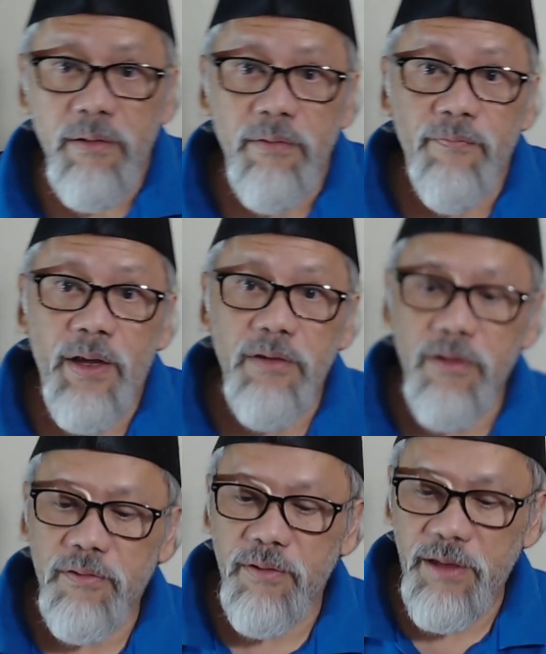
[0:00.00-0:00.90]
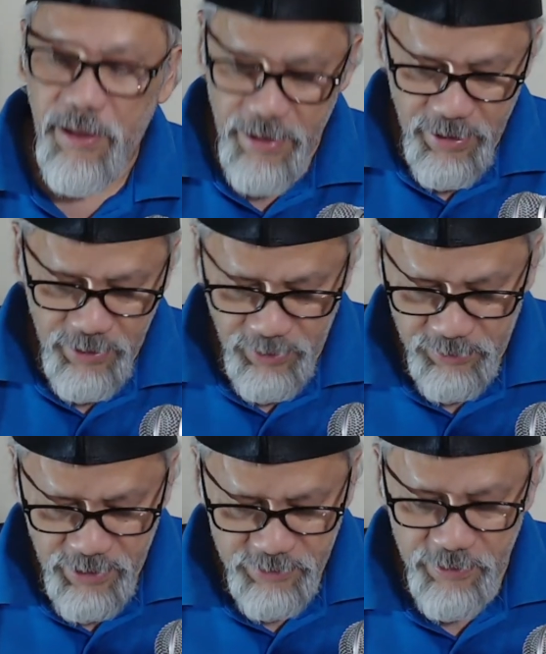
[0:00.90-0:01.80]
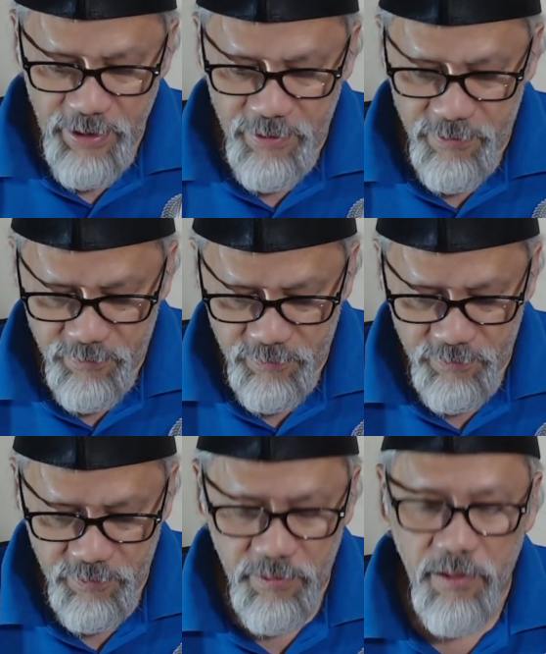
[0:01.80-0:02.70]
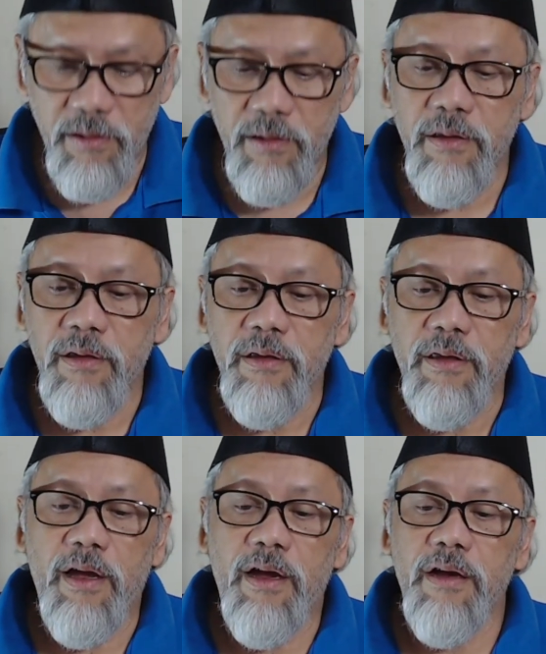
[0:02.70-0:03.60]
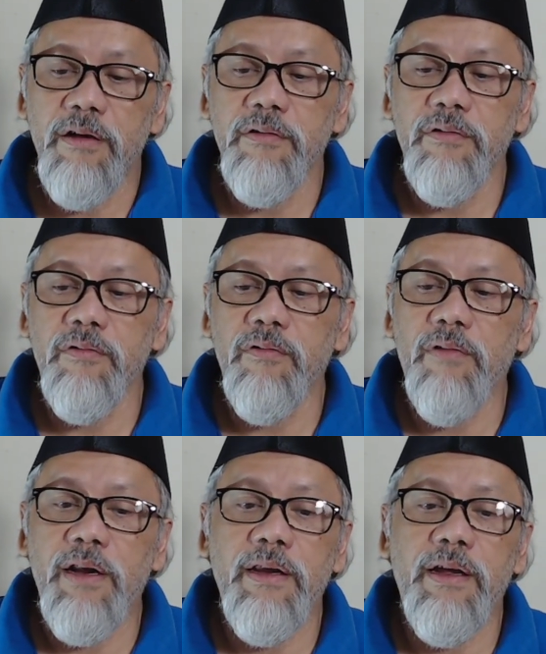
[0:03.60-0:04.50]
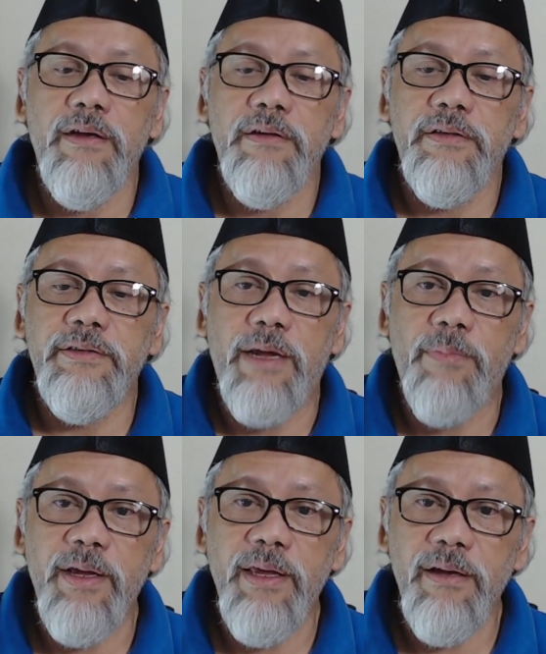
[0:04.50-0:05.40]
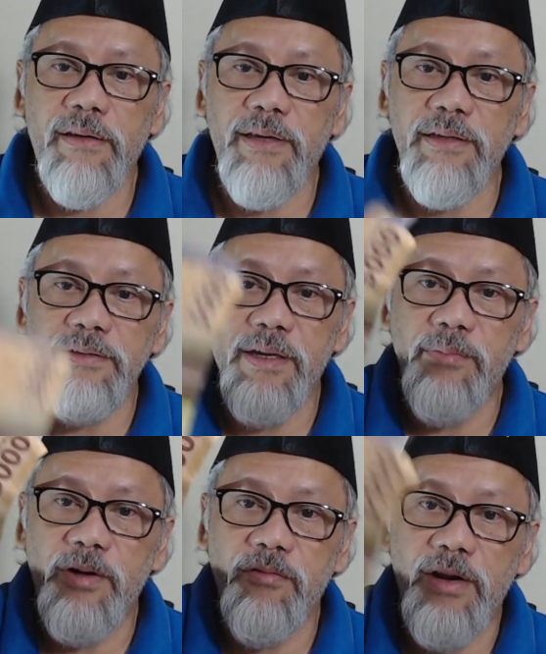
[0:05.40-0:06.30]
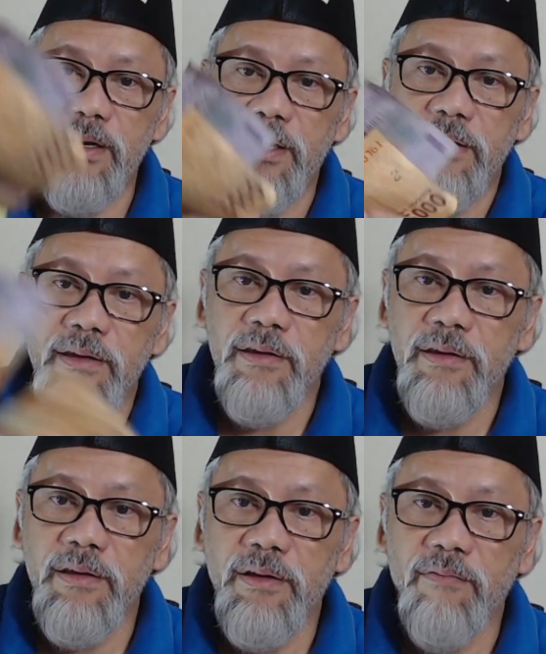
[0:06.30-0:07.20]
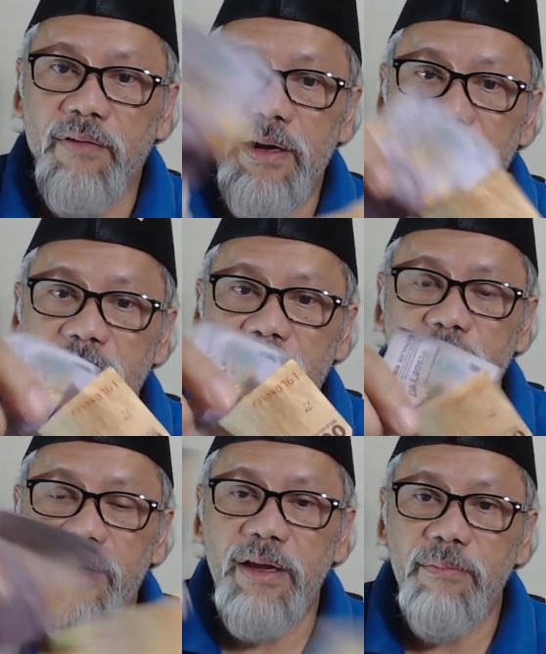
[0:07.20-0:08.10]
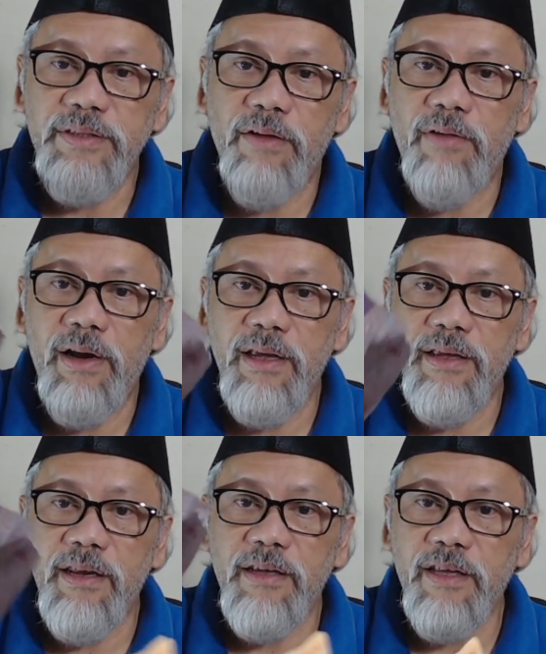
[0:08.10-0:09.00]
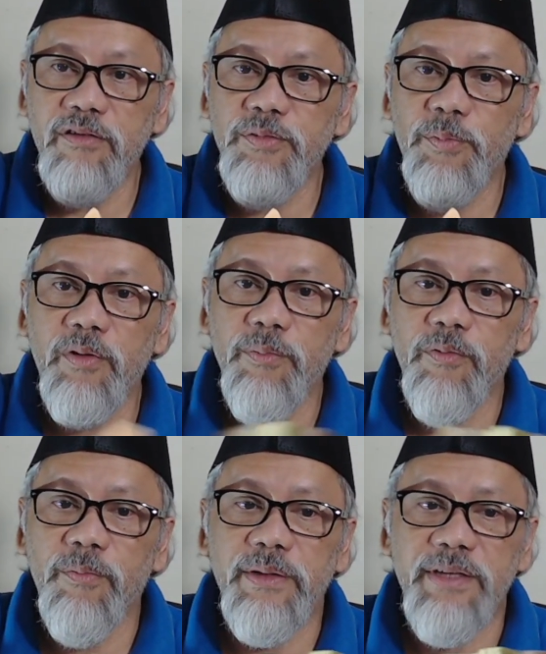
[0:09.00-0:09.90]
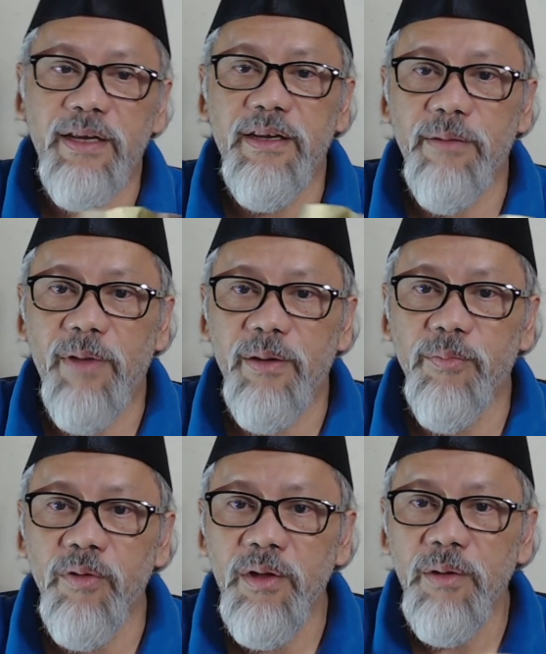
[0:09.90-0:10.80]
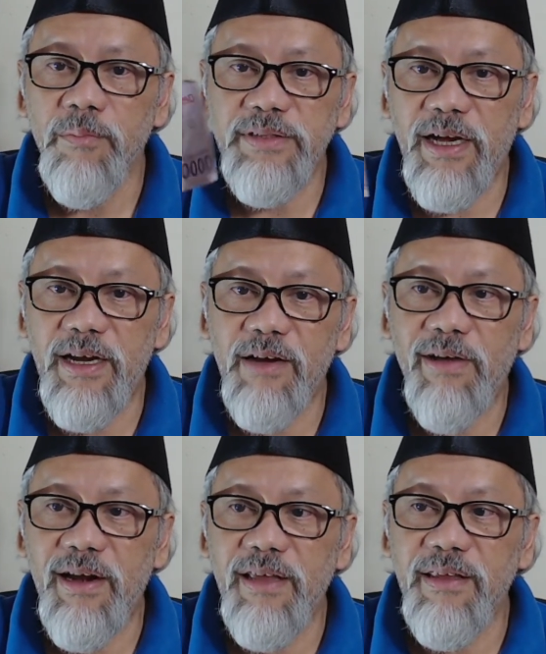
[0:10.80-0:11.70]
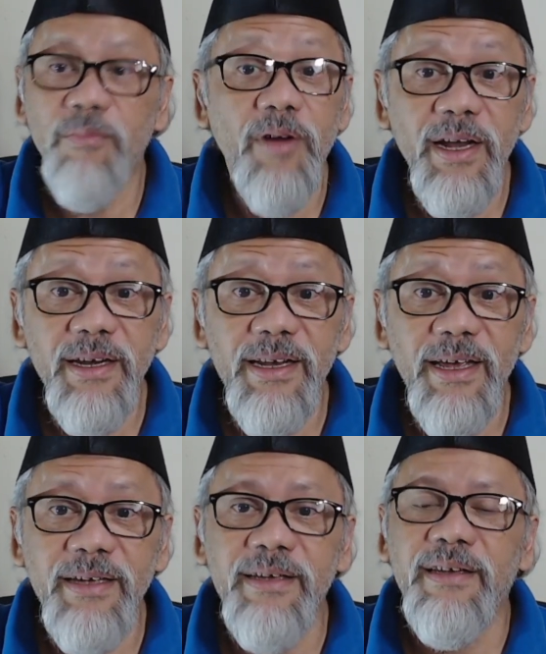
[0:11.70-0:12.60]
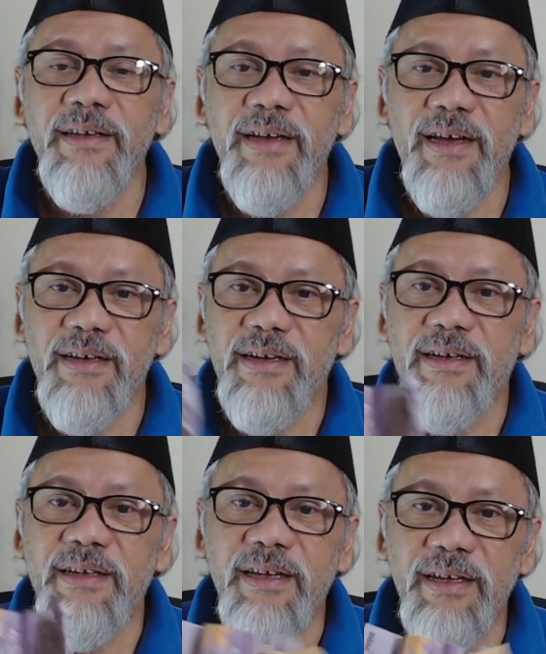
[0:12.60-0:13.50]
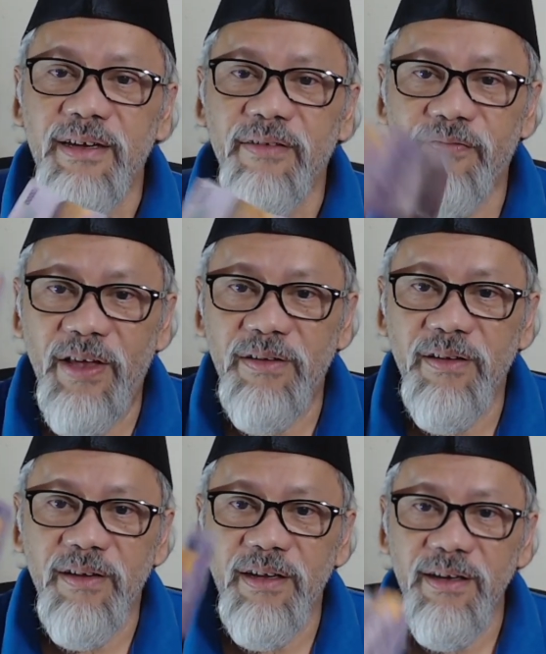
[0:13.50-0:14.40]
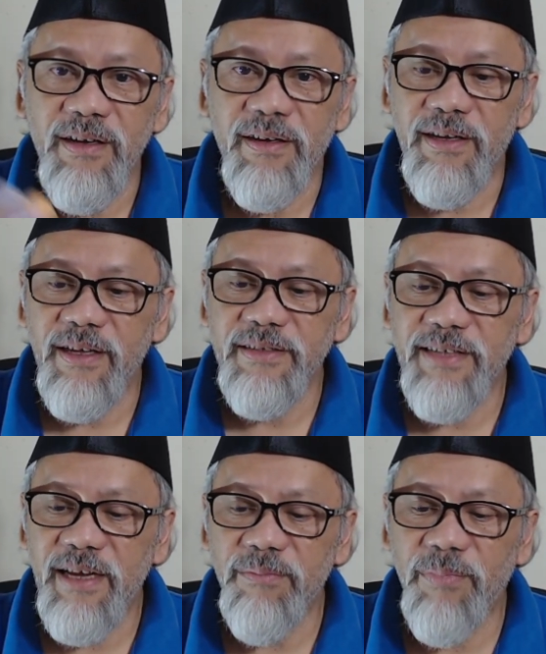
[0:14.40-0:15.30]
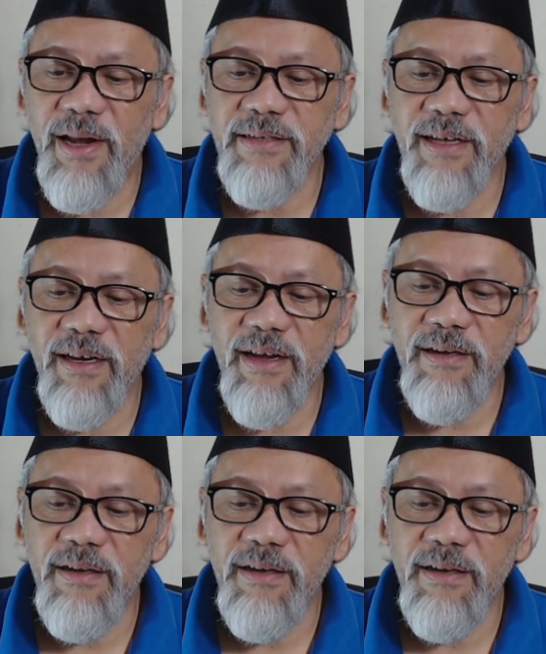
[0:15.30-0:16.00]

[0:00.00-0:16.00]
value atau nilai dari kertas yang ya ukurannya sama ya, kertasnya sama ukurannya. Warnanya yang beda, masa warnanya ini yang satu sepuluh ribu, masa ini lima ribu, masa karena warnanya bukan kan ya? Uh, value ini di assign berdasarkan